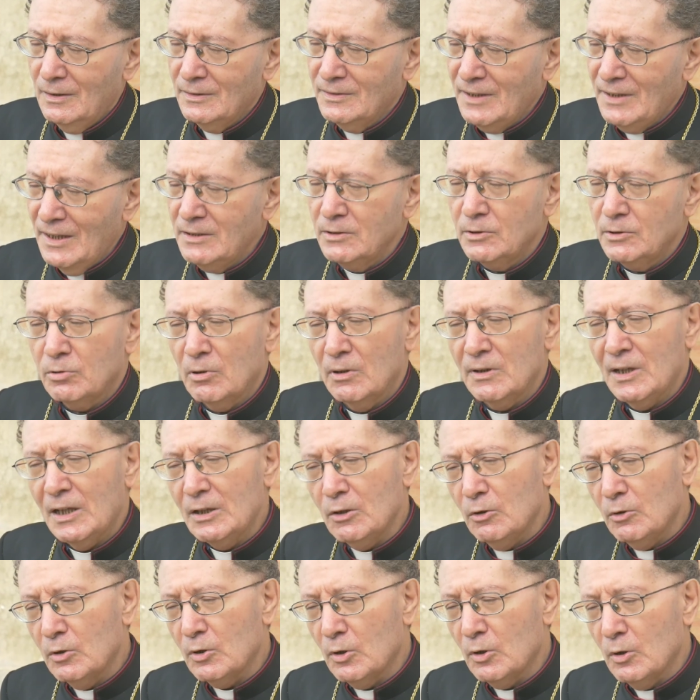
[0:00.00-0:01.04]
dentro la
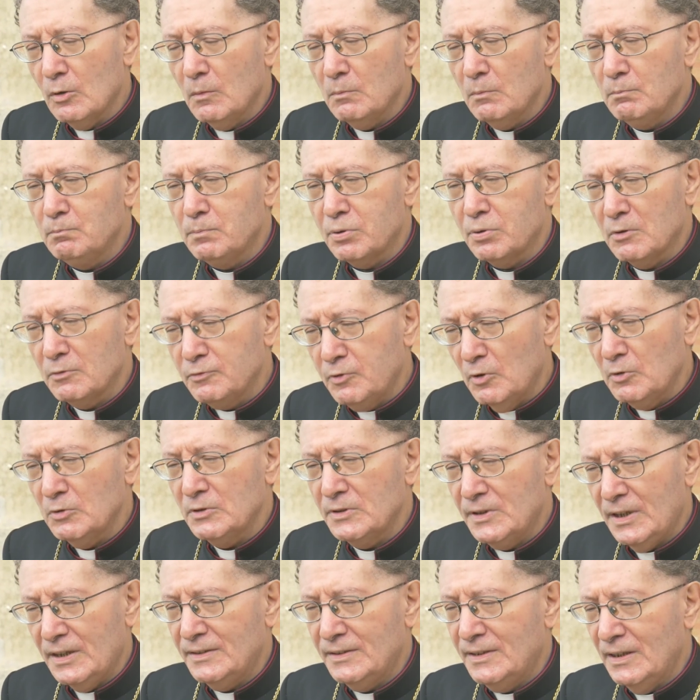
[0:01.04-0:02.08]
loro
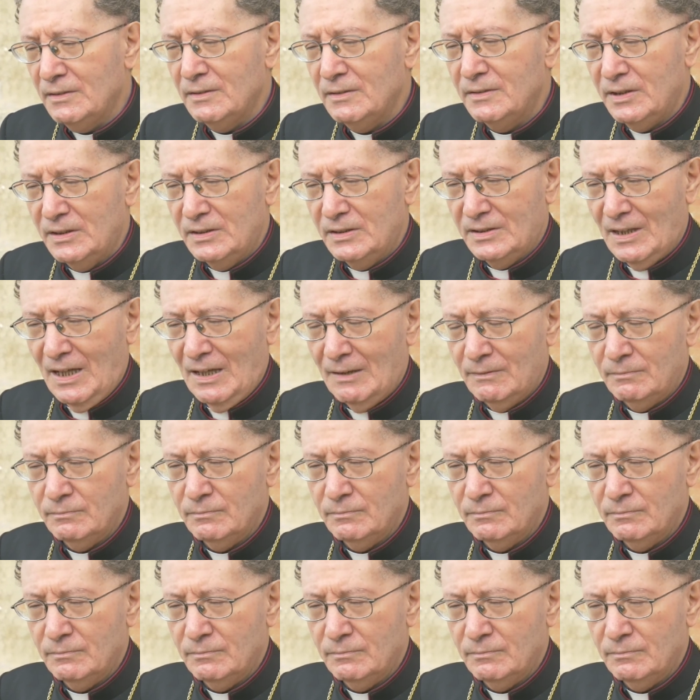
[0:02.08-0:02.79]
profonda identità.